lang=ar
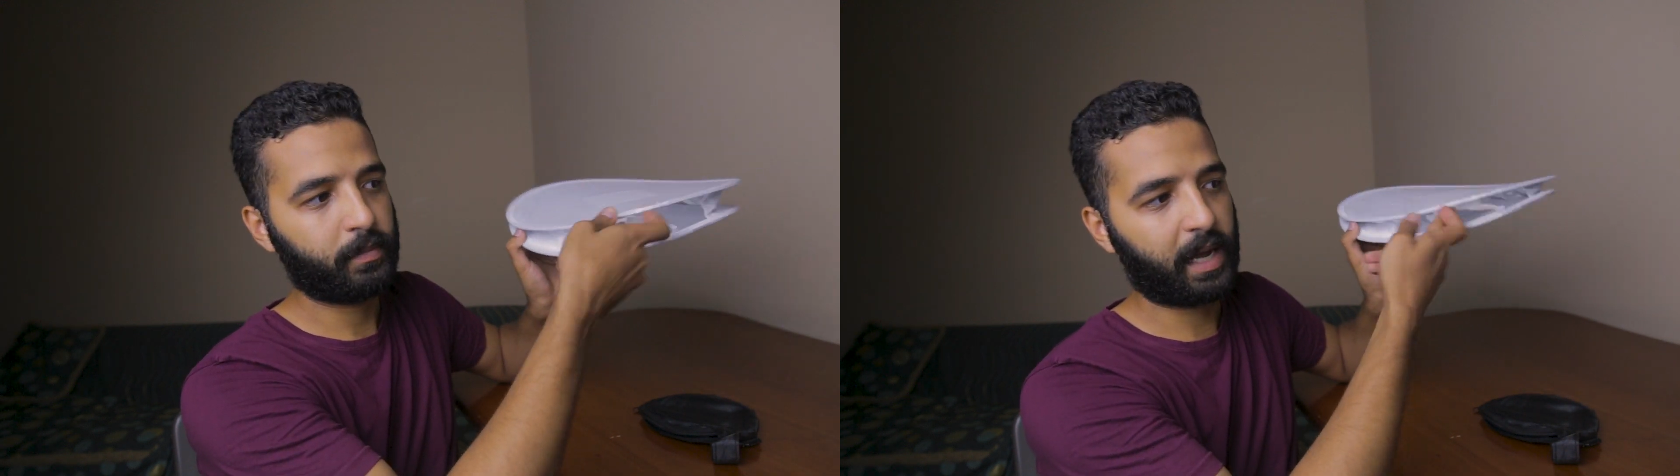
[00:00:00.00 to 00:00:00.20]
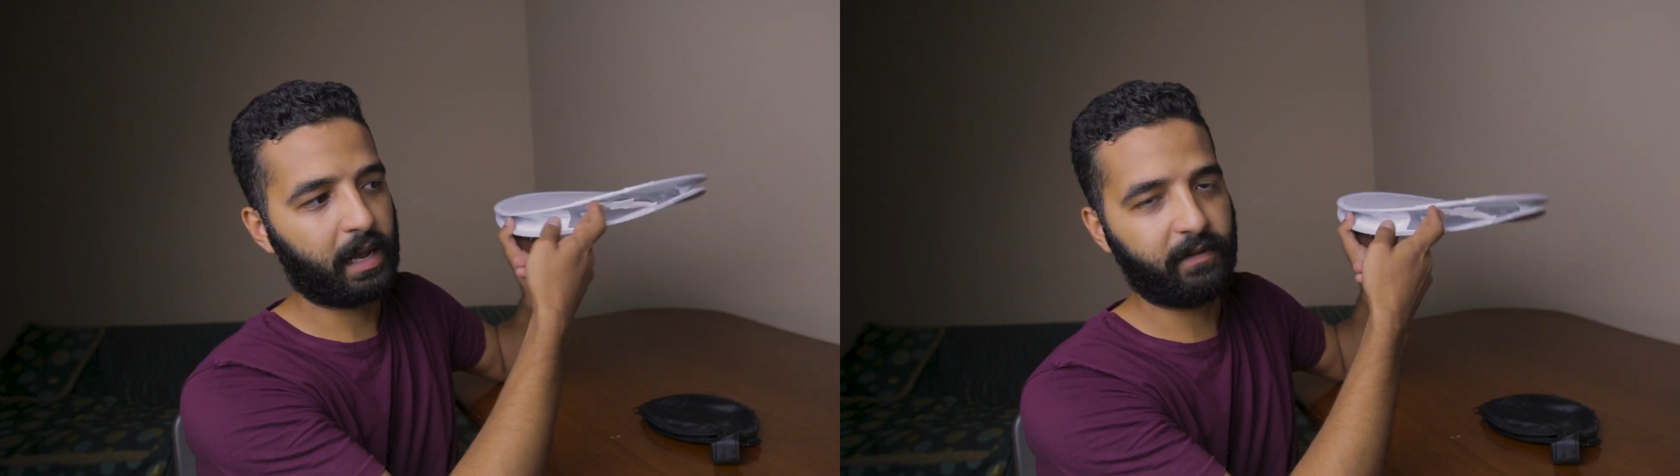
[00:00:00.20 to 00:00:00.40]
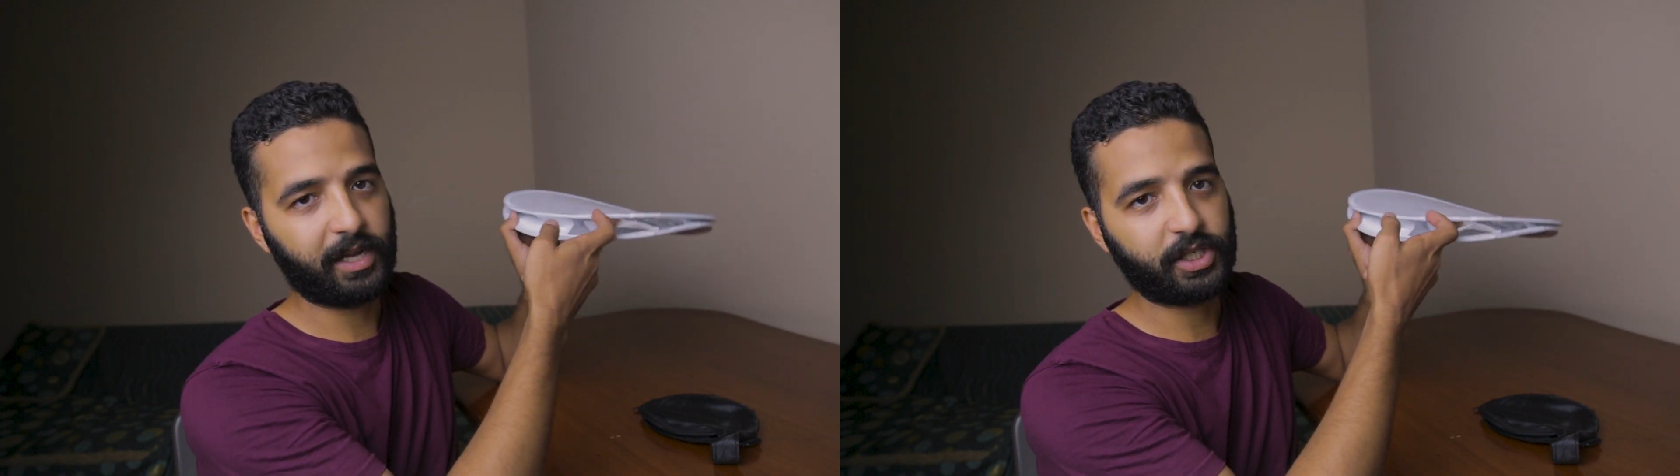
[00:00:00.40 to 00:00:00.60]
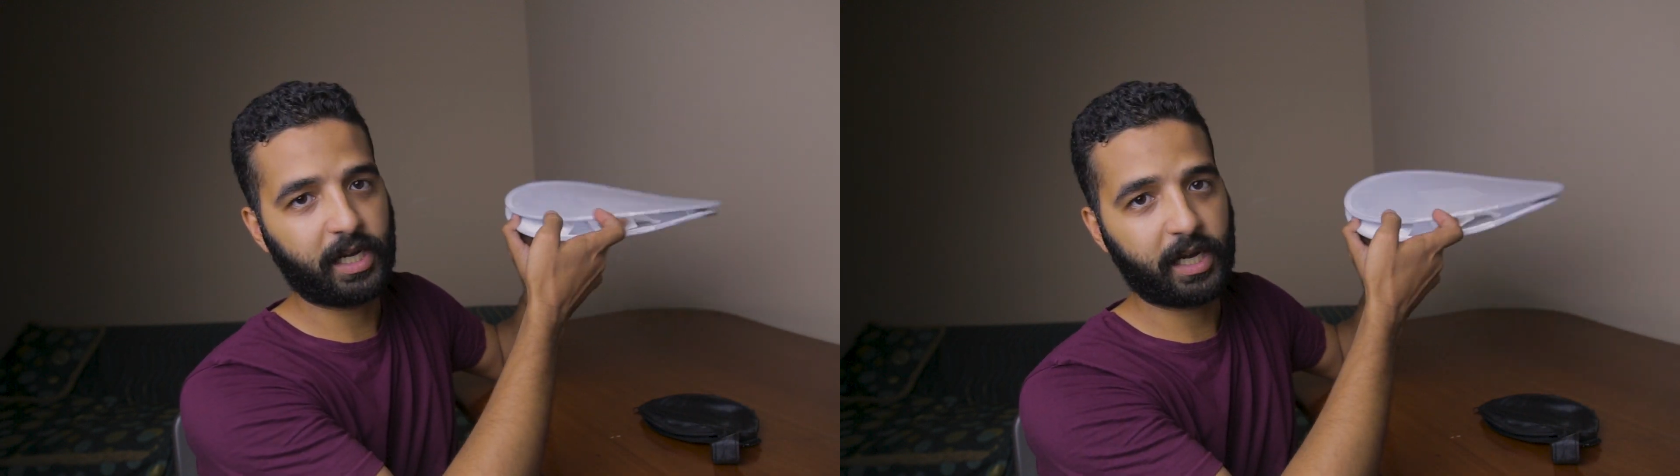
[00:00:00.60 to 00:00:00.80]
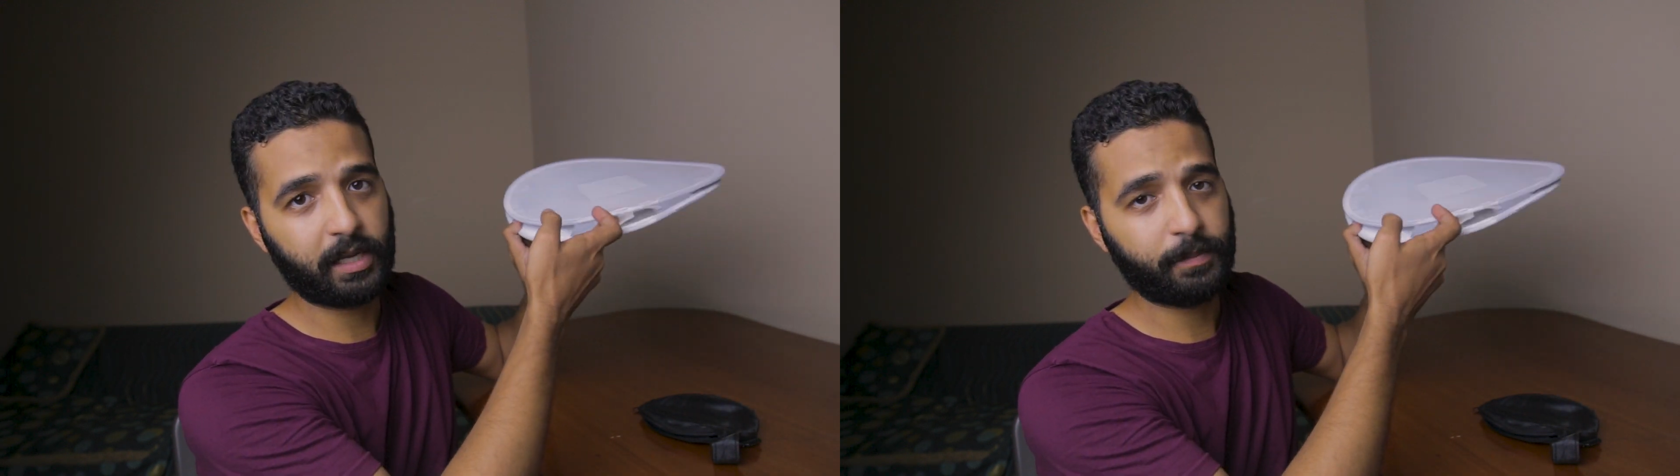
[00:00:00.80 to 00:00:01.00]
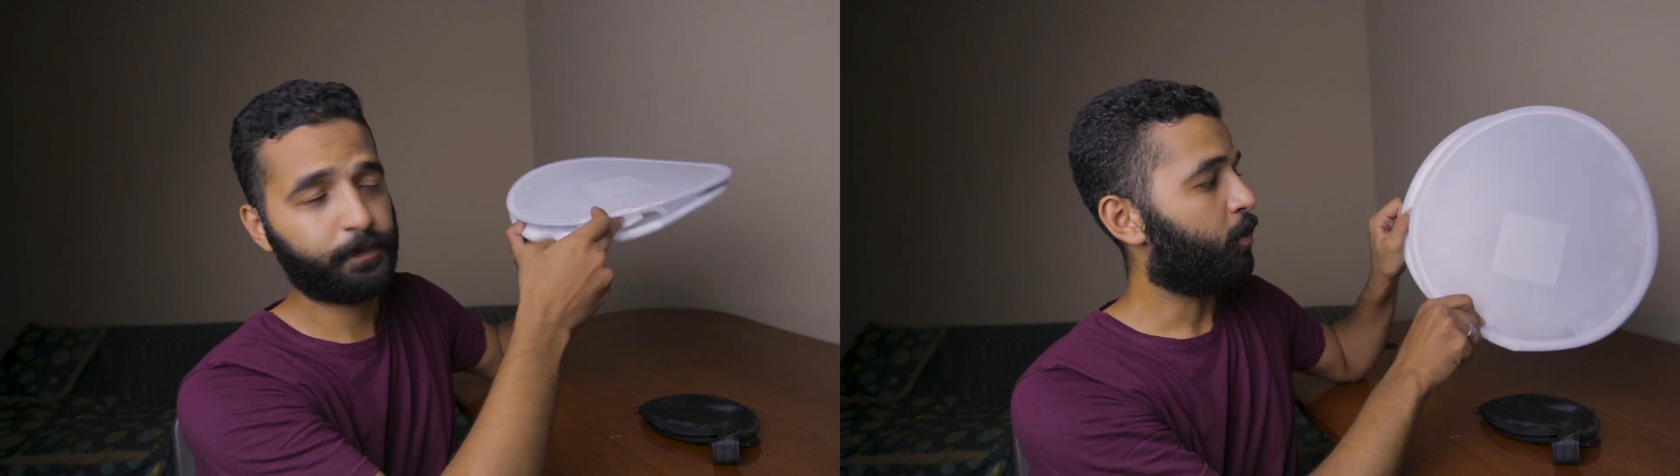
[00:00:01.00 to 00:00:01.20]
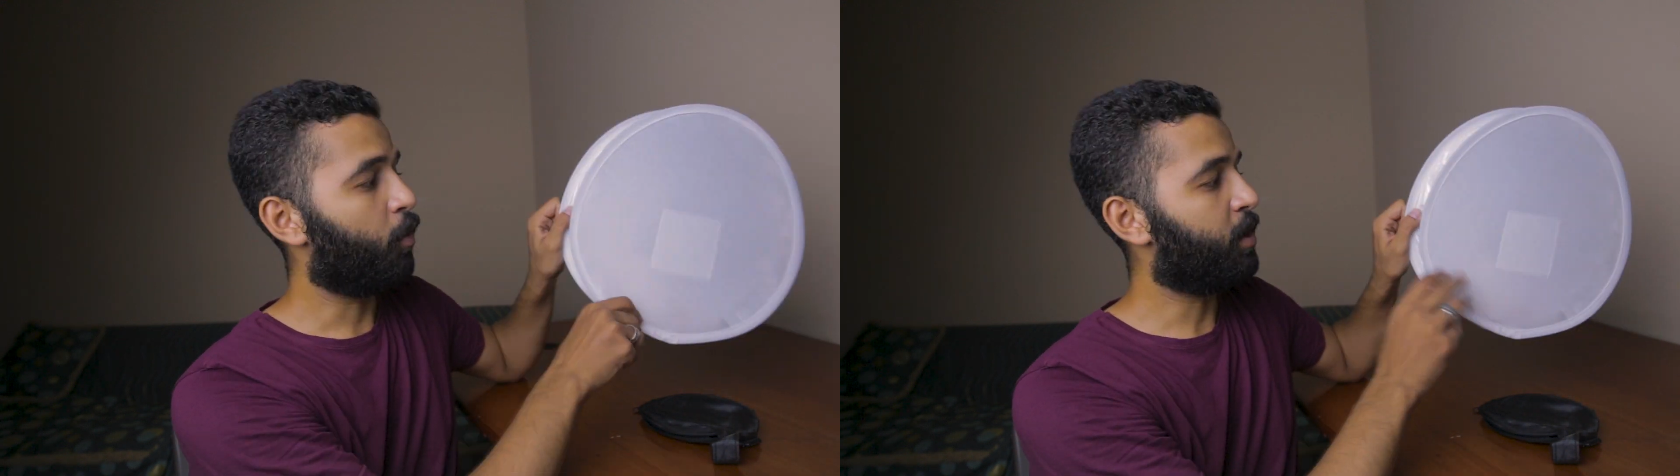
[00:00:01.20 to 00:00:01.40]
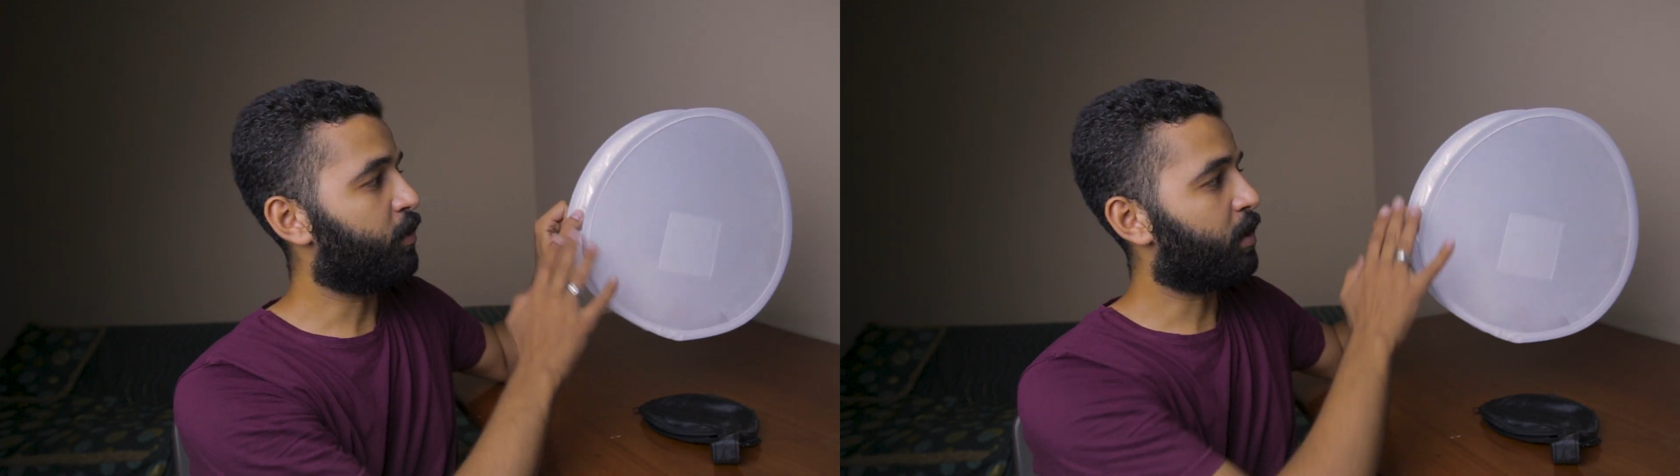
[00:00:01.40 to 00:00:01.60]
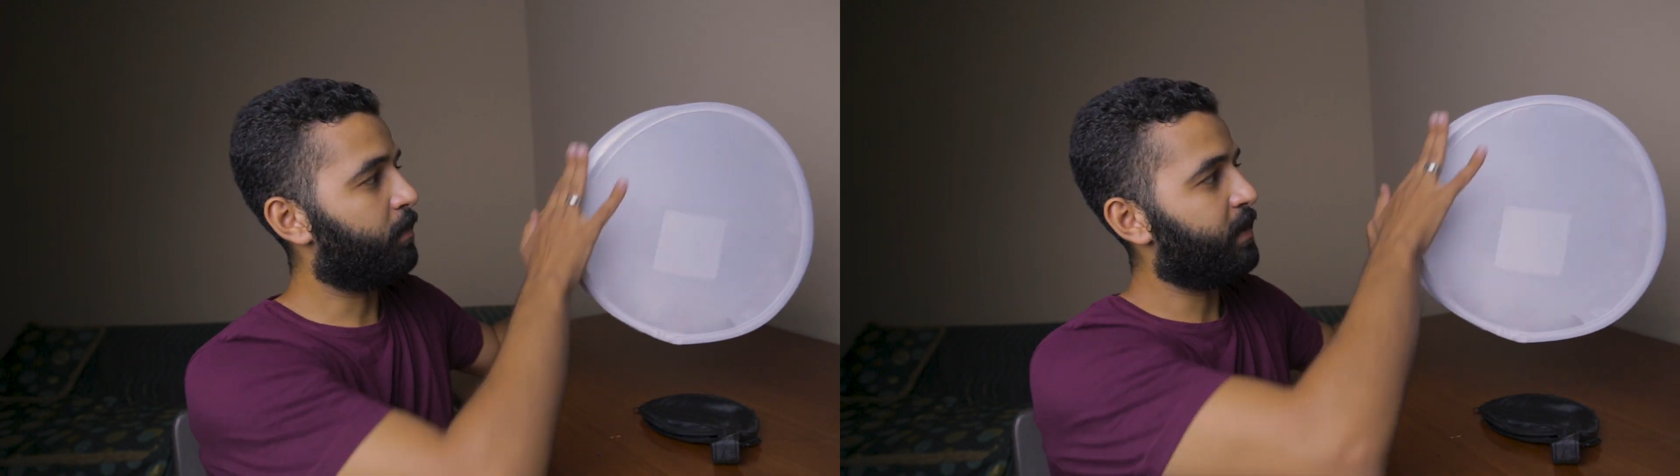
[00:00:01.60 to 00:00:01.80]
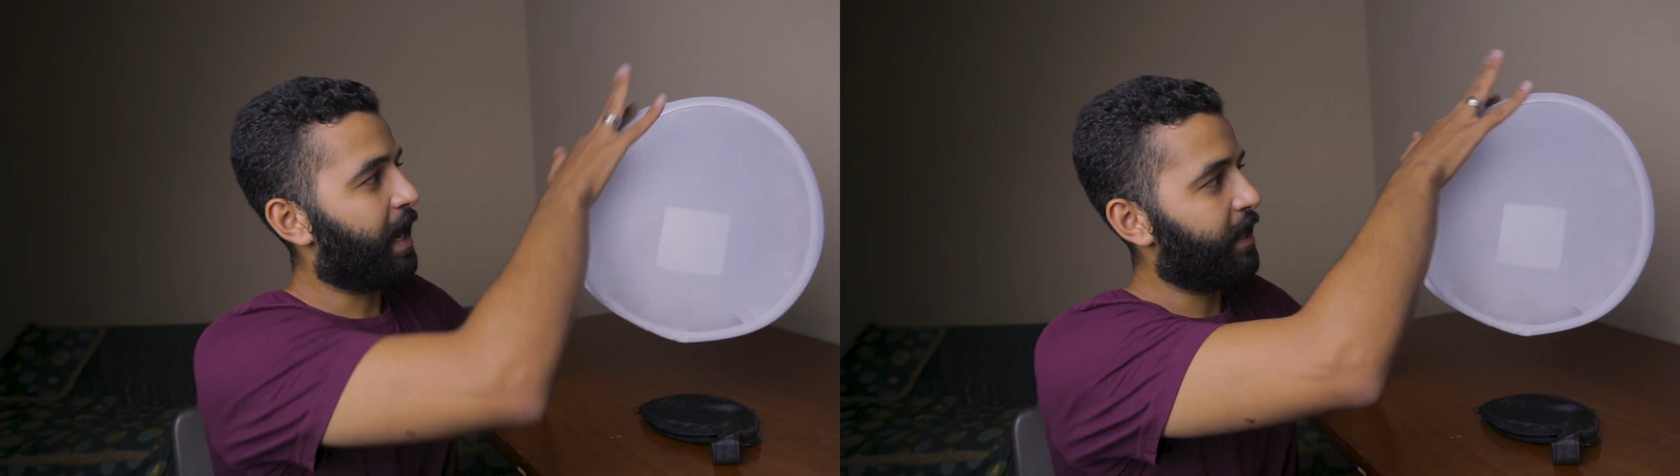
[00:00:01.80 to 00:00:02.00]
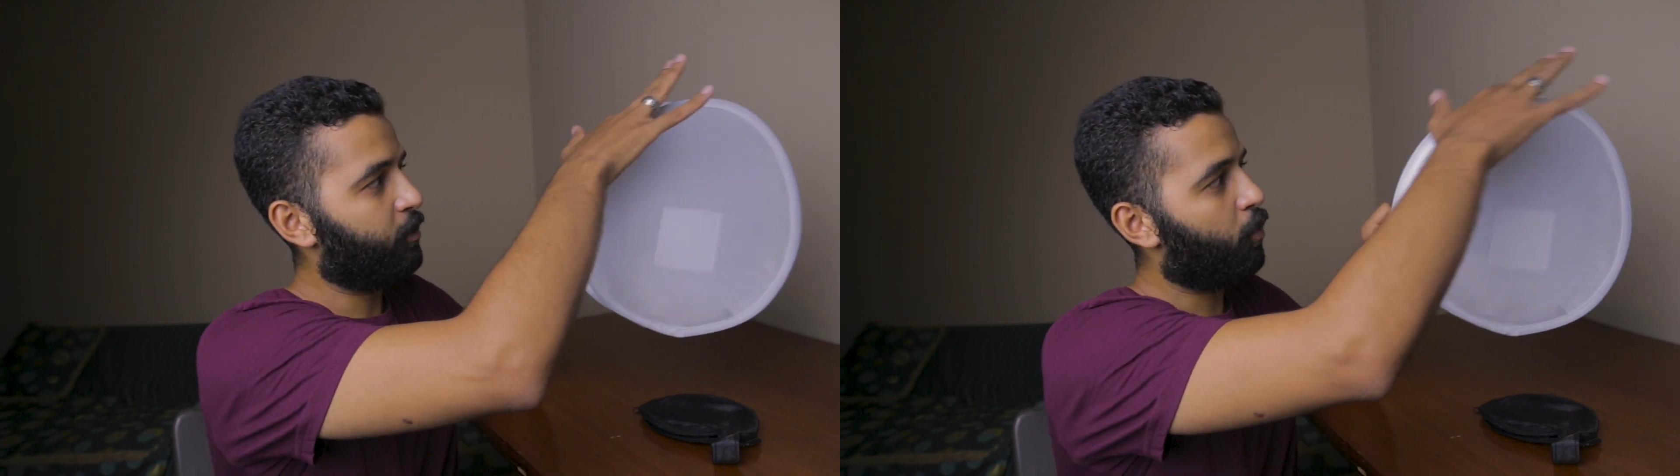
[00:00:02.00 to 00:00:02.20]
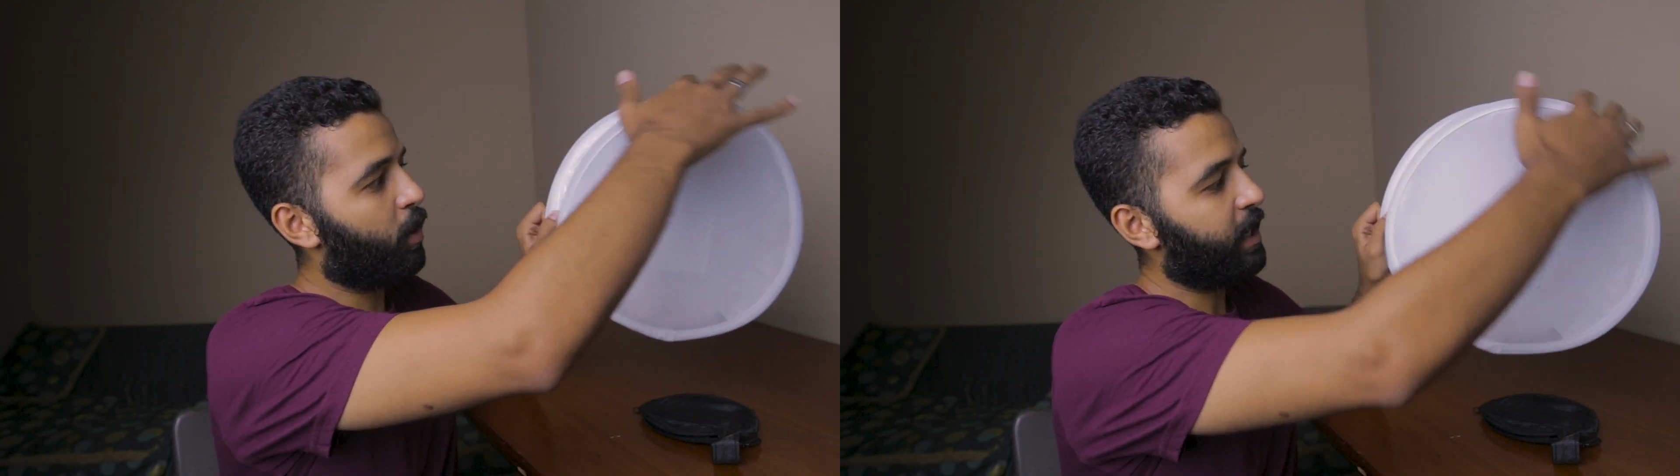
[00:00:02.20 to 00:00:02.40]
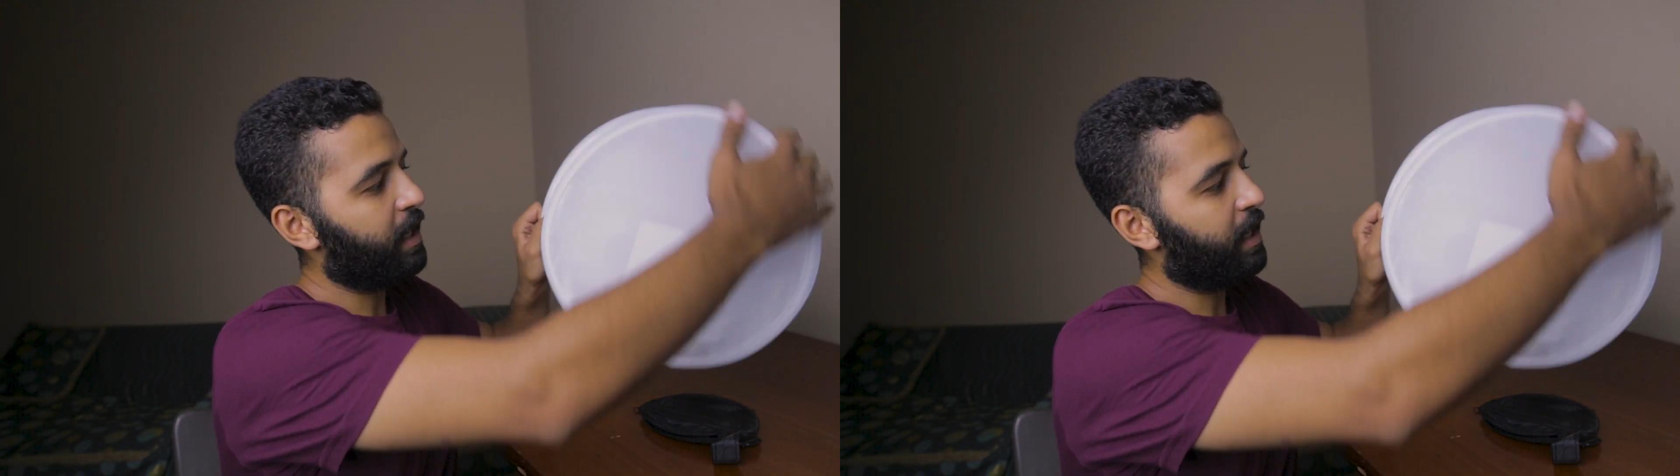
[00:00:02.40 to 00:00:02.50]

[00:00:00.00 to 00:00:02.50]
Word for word: دخل الفلاش هنا كده وبيضرب من الناحيه دي جوه